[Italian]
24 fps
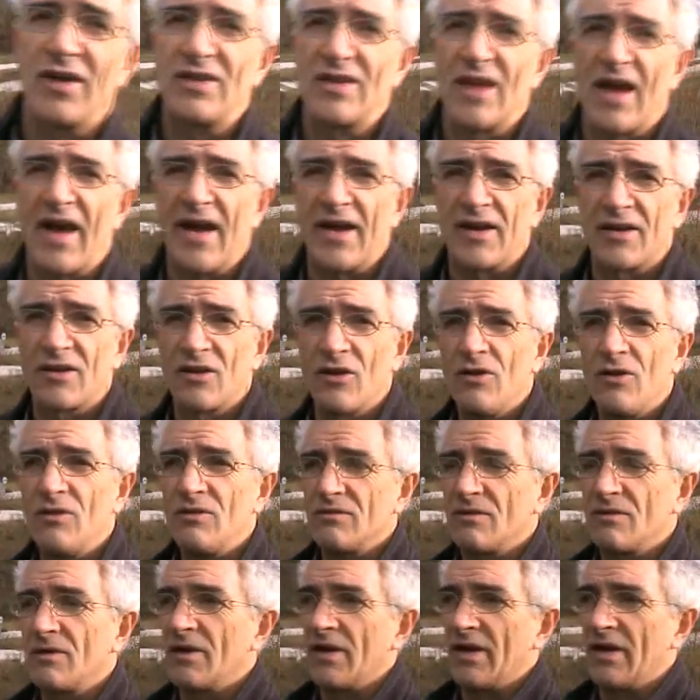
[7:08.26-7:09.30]

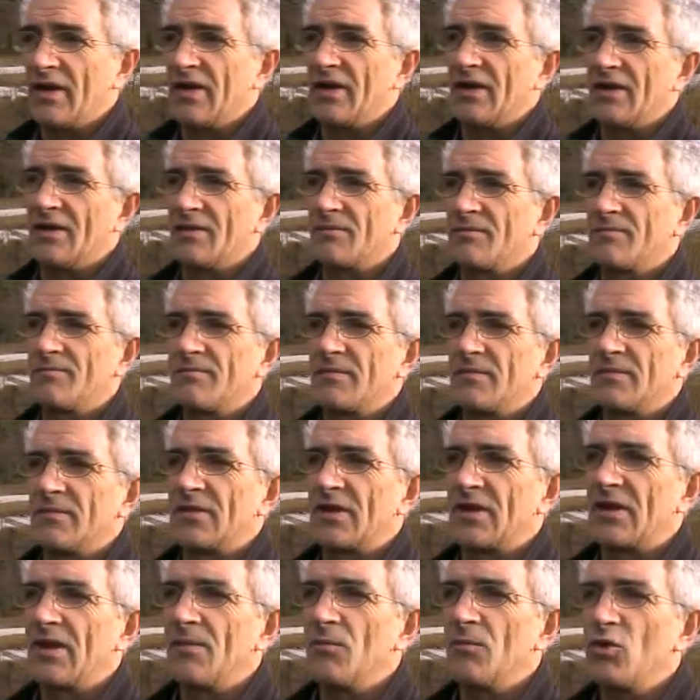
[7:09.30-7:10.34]
ritardo e,
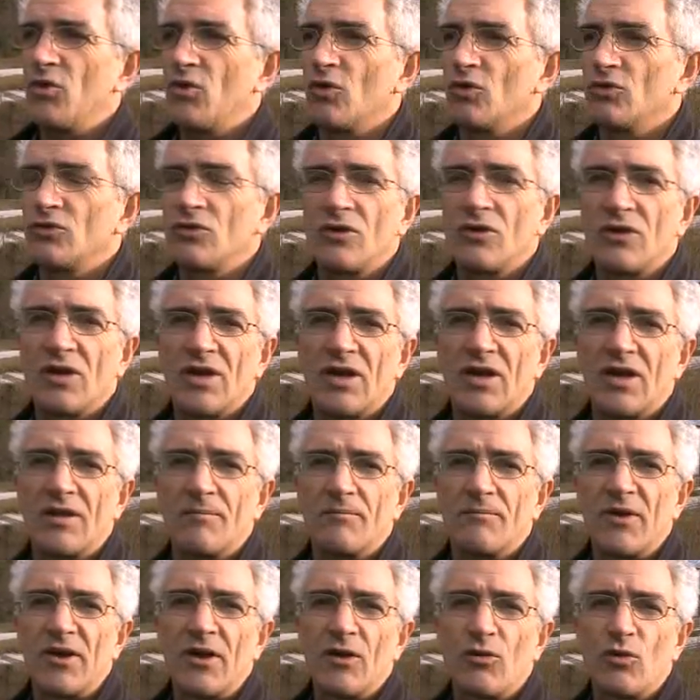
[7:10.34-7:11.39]
teniamo conto
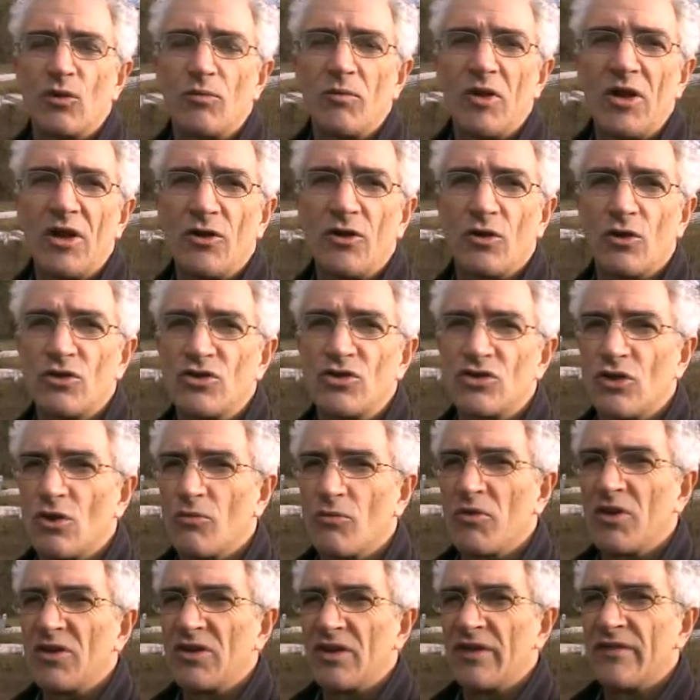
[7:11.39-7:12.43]
che per il 2012
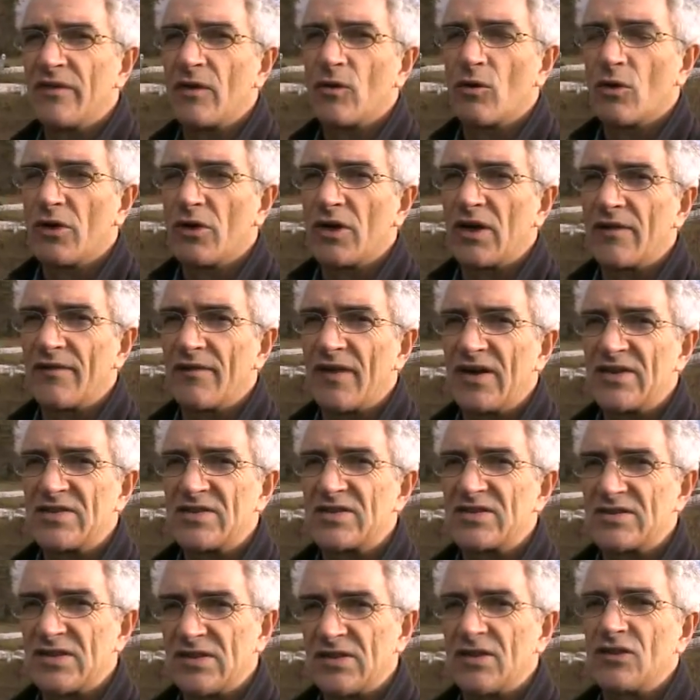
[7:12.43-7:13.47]
l'obiettivo è quello di arrivare
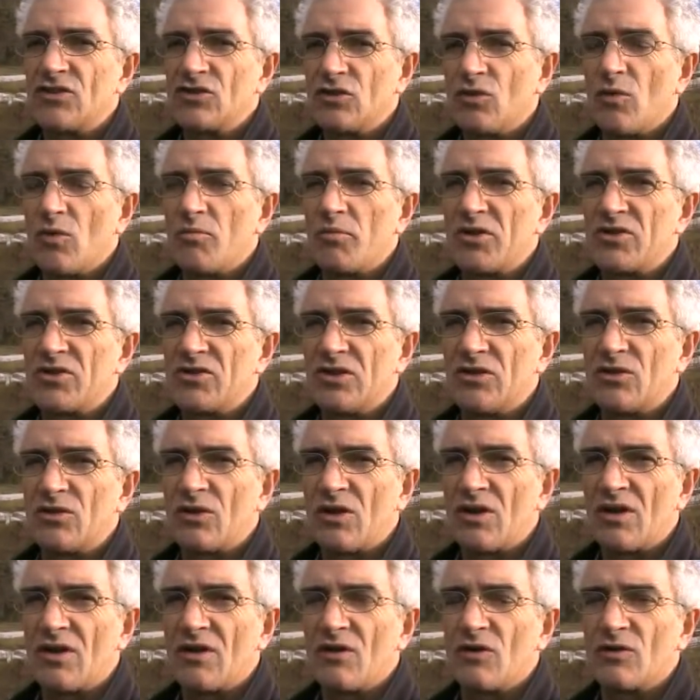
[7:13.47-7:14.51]
al
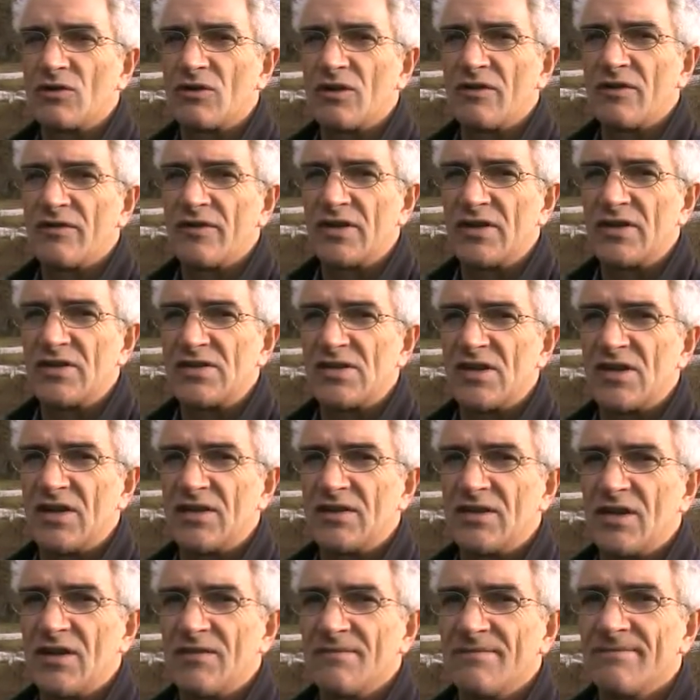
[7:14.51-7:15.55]
65% di raccolta
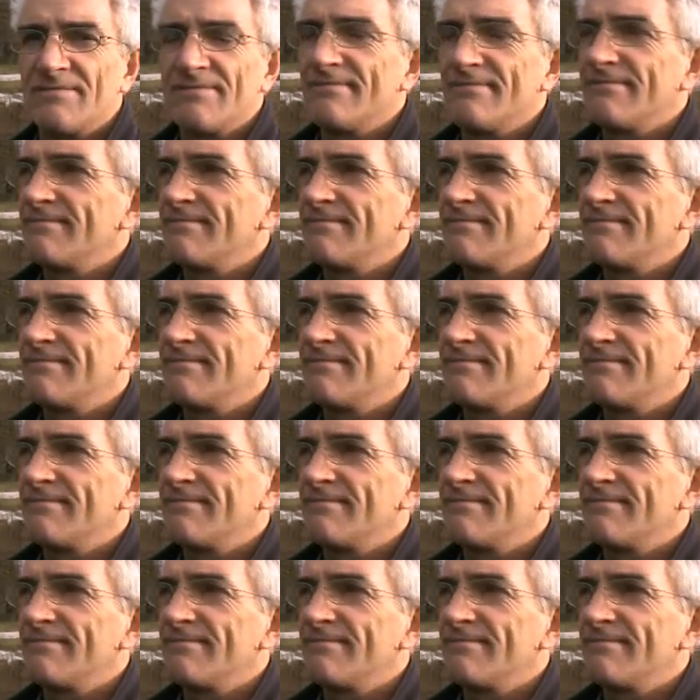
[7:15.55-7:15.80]
differenziata.